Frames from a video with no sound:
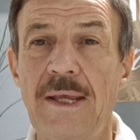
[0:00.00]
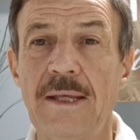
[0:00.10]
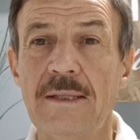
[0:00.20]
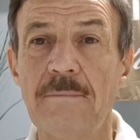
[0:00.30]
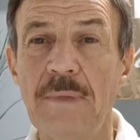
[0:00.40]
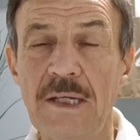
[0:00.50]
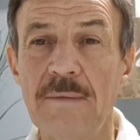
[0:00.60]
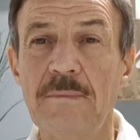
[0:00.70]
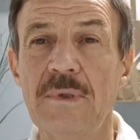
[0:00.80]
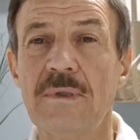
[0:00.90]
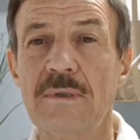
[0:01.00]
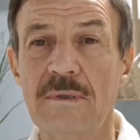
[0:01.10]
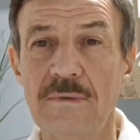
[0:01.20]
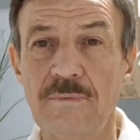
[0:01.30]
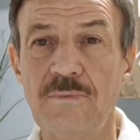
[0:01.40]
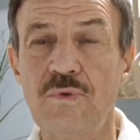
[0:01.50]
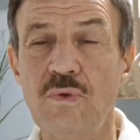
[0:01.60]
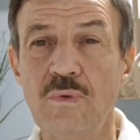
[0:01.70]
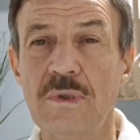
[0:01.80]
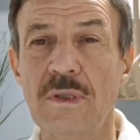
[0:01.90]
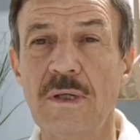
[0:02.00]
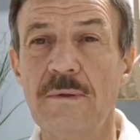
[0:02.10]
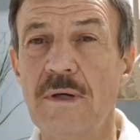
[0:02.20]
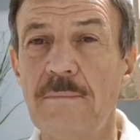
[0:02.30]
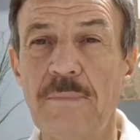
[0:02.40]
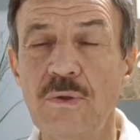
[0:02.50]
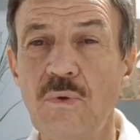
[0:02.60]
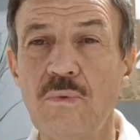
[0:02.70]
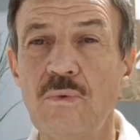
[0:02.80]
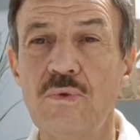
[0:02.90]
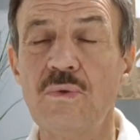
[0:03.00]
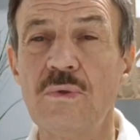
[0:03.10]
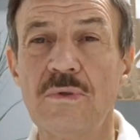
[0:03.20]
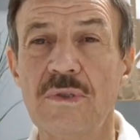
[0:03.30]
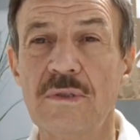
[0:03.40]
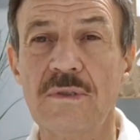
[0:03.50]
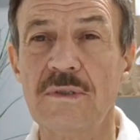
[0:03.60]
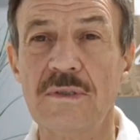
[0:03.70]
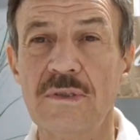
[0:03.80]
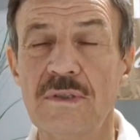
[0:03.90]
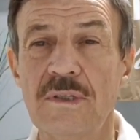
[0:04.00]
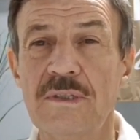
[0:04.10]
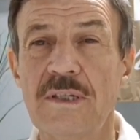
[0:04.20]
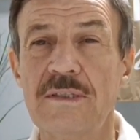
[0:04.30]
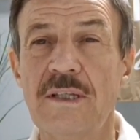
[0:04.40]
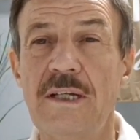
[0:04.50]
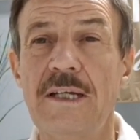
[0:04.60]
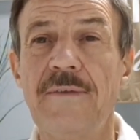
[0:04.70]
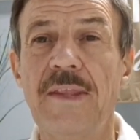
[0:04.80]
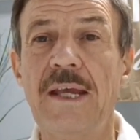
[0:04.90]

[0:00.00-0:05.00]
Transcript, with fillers: Это мы э, всю эту компоновку, всю это создали.